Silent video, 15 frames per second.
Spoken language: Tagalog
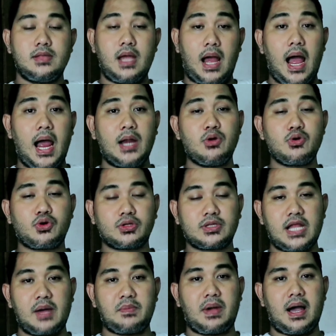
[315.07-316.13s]

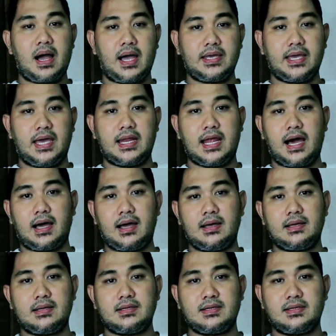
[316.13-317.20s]
Nakakalungkot lang mga kayala
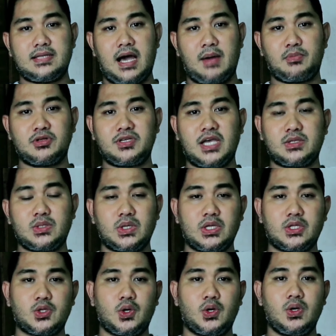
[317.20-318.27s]
na ang prosesong
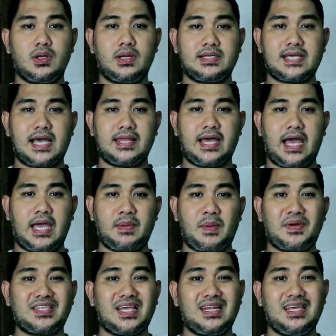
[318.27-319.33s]
ito na sana ay
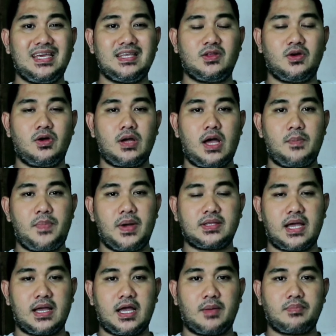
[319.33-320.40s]
mapadali no? ang
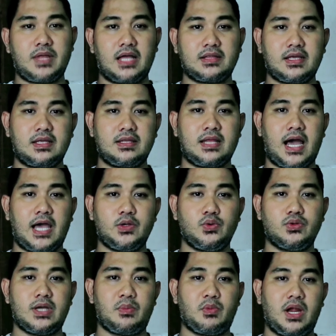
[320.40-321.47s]
pagtanggap natin ng
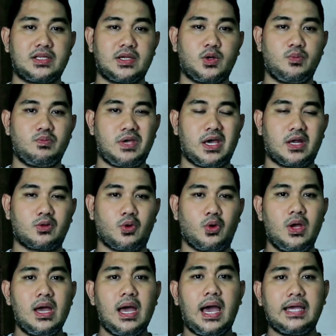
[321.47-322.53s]
ayuda mula sa gobyerno
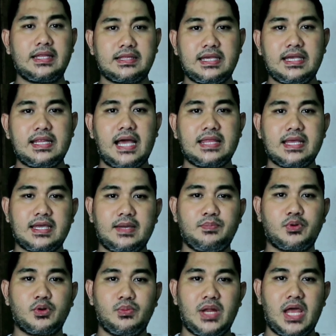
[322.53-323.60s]
ay tila
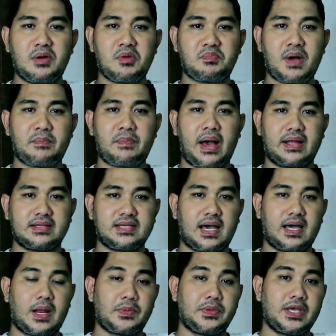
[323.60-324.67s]
naging problema pa para sa
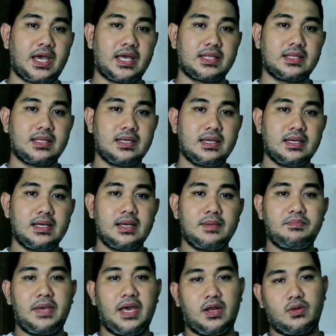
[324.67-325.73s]
karamihan.
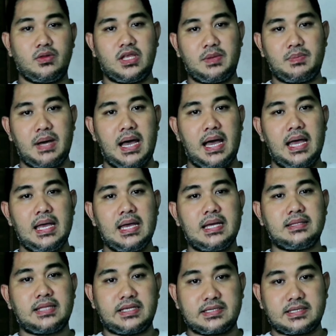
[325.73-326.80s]
Meron na iba
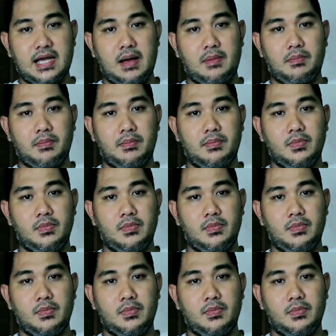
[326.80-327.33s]
na scam.